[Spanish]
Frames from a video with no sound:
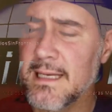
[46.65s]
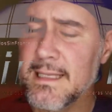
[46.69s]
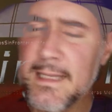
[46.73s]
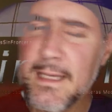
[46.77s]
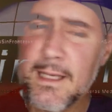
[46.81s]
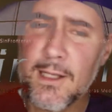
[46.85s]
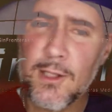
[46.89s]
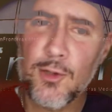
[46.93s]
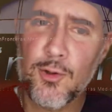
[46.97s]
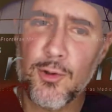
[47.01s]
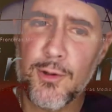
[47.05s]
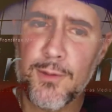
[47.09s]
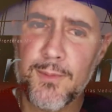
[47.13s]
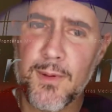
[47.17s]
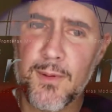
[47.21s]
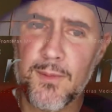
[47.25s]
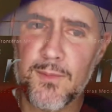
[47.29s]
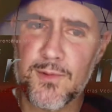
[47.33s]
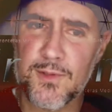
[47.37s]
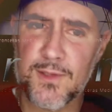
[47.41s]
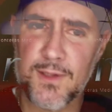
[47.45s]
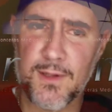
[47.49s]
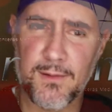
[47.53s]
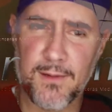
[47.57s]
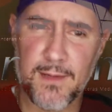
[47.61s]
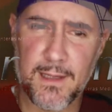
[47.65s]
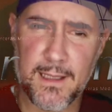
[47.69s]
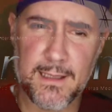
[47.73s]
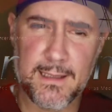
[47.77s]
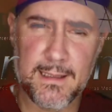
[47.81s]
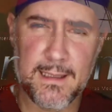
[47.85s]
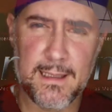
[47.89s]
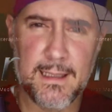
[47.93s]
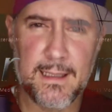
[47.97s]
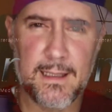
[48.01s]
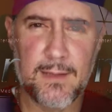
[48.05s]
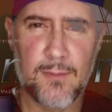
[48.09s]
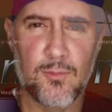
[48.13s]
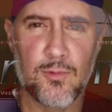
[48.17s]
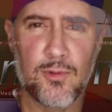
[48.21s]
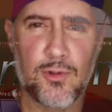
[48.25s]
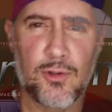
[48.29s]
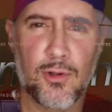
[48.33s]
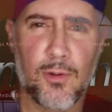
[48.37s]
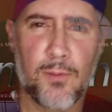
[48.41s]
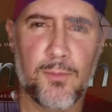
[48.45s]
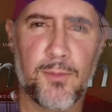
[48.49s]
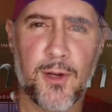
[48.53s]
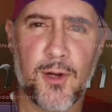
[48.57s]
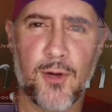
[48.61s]
El día de hoy vamos a hablar de
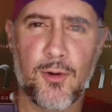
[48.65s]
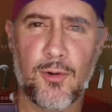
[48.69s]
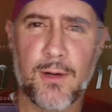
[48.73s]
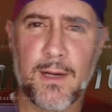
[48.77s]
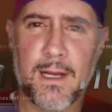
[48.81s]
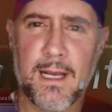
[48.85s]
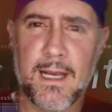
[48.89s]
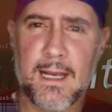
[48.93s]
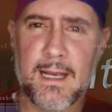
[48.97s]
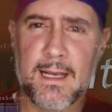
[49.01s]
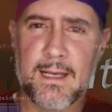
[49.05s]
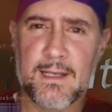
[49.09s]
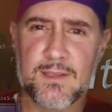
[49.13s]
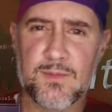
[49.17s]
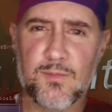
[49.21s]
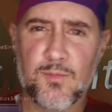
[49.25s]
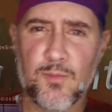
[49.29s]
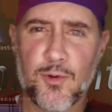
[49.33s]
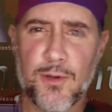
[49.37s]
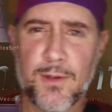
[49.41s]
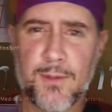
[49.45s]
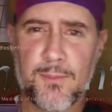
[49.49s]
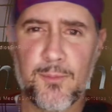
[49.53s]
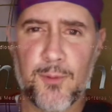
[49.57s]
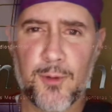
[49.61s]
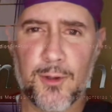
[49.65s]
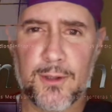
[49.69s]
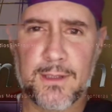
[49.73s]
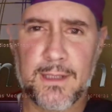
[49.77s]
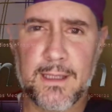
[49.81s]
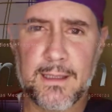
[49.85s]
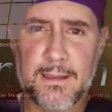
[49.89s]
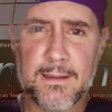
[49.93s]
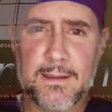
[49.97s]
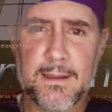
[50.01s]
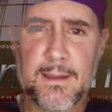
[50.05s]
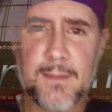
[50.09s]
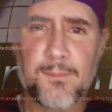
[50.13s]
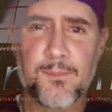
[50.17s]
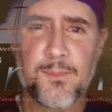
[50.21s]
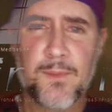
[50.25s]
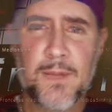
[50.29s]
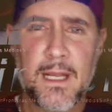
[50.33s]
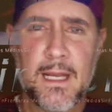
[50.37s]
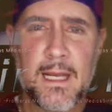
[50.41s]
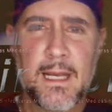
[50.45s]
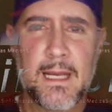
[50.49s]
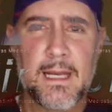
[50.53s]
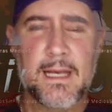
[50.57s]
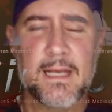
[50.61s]
un tópico que es muy importante.
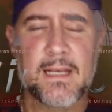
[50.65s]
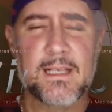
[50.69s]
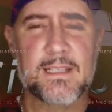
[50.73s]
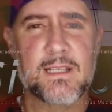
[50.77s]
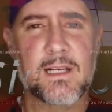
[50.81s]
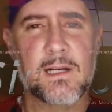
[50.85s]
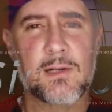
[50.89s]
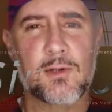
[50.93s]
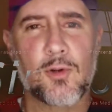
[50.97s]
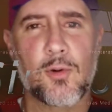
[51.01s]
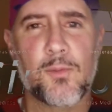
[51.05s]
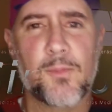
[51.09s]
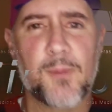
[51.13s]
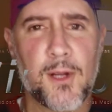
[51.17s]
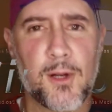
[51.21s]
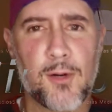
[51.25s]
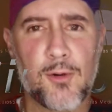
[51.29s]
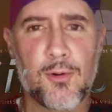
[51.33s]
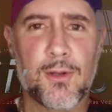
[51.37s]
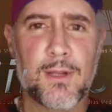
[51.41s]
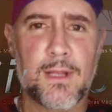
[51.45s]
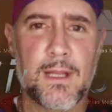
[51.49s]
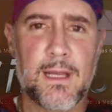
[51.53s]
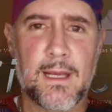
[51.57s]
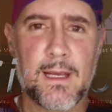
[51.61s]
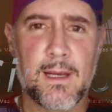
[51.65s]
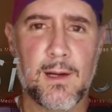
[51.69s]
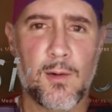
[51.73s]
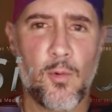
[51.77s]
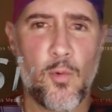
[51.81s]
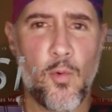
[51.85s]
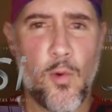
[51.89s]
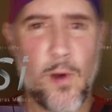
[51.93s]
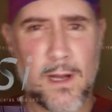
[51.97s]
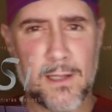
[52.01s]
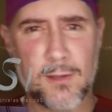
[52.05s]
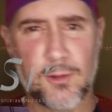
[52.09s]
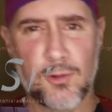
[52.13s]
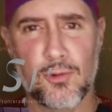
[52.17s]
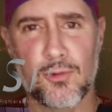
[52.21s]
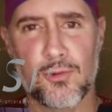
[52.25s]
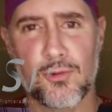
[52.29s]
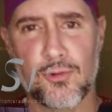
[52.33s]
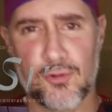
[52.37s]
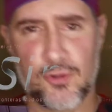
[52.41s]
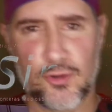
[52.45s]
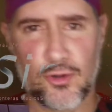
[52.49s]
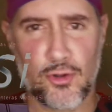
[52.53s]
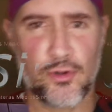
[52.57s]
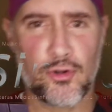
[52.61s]
Es el tópico de cuando
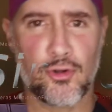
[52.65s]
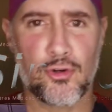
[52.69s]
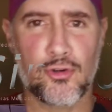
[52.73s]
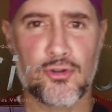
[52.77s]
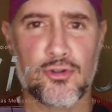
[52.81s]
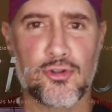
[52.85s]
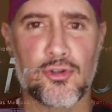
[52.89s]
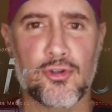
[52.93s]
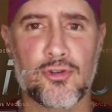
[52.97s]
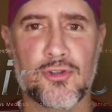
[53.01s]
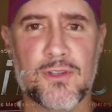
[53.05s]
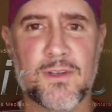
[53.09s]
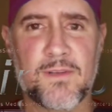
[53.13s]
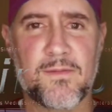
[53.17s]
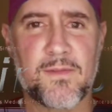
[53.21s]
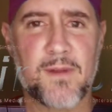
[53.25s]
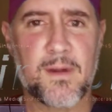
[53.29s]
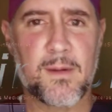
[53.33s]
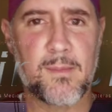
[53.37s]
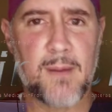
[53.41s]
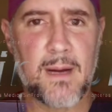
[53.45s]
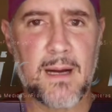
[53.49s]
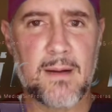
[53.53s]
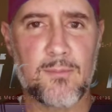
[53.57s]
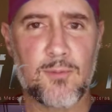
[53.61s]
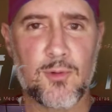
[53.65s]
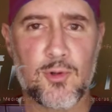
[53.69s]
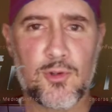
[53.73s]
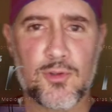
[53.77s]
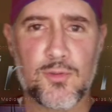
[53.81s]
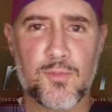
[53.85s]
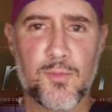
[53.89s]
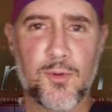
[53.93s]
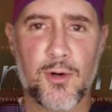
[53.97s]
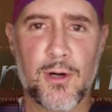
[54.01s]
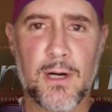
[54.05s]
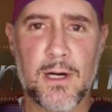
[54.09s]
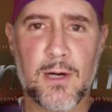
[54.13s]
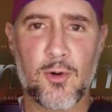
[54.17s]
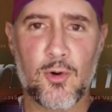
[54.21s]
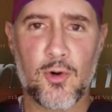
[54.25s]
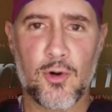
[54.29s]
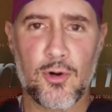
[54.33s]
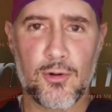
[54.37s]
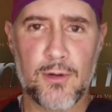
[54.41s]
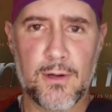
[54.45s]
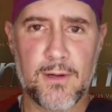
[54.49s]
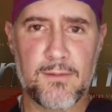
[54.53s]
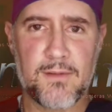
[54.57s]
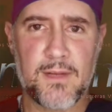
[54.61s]
nosotros nos enfermamos por el
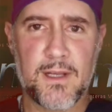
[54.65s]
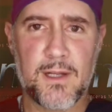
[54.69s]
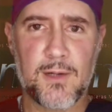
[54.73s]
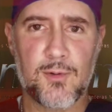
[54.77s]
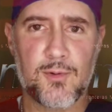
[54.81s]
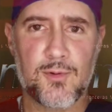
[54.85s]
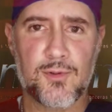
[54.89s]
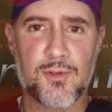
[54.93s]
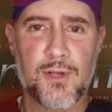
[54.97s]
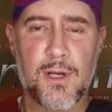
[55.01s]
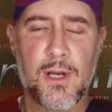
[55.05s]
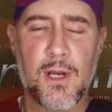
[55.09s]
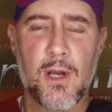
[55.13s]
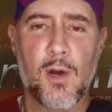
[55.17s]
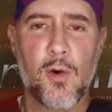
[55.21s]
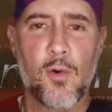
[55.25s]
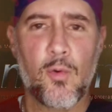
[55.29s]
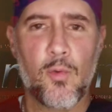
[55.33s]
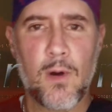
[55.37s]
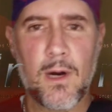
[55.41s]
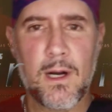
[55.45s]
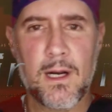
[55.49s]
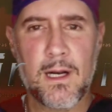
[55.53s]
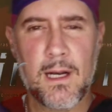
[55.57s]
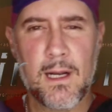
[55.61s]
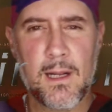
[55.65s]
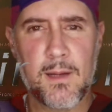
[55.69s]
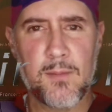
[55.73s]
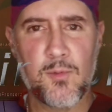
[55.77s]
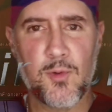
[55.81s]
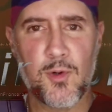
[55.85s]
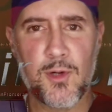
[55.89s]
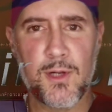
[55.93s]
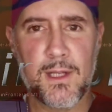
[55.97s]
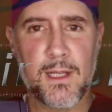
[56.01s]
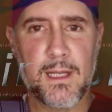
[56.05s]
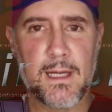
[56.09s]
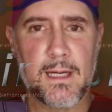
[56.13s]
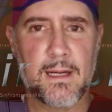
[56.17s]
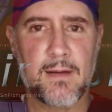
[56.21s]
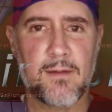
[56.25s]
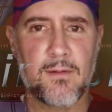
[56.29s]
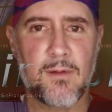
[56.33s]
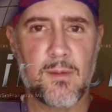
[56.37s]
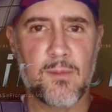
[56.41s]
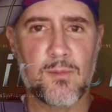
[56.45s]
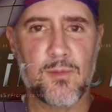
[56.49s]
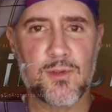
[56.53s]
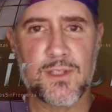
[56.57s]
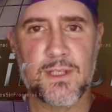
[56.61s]
coronavirus ¿Cuál es la inmunidad que
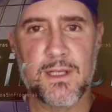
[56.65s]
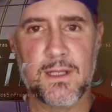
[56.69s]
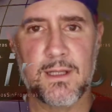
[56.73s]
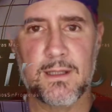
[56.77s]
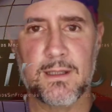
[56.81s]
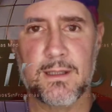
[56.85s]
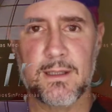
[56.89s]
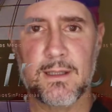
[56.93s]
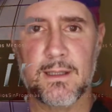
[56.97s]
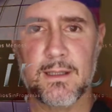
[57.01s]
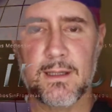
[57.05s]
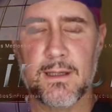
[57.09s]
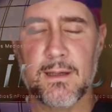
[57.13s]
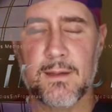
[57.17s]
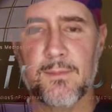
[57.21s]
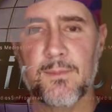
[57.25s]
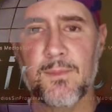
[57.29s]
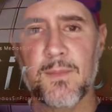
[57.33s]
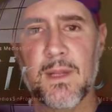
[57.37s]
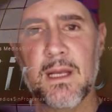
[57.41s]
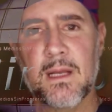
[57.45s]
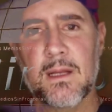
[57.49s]
vamos a detener?